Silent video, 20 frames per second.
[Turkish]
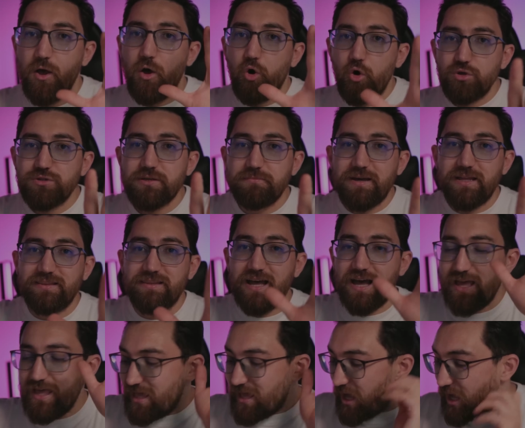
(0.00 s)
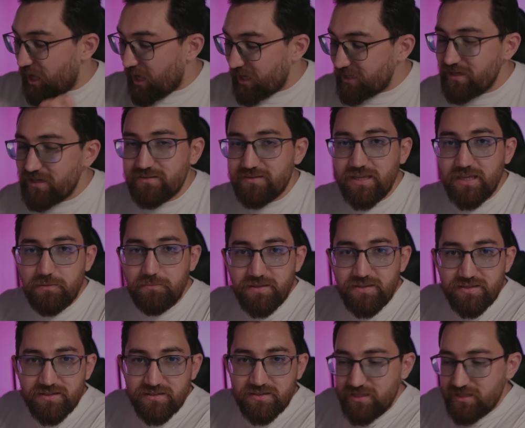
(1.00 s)
O zaman da AYT'yi
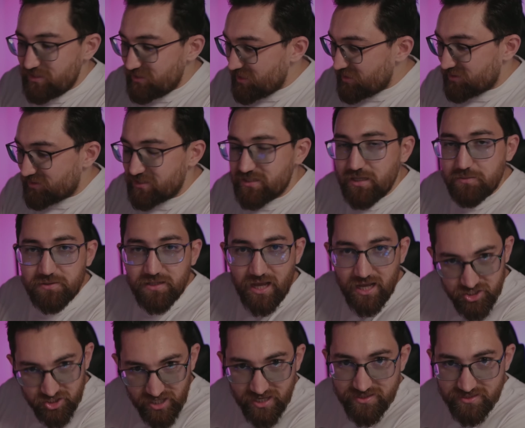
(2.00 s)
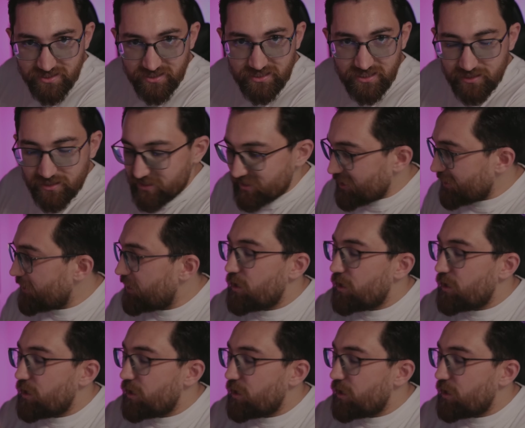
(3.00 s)
bitirdiğin yeri kitabını açarsın kenara.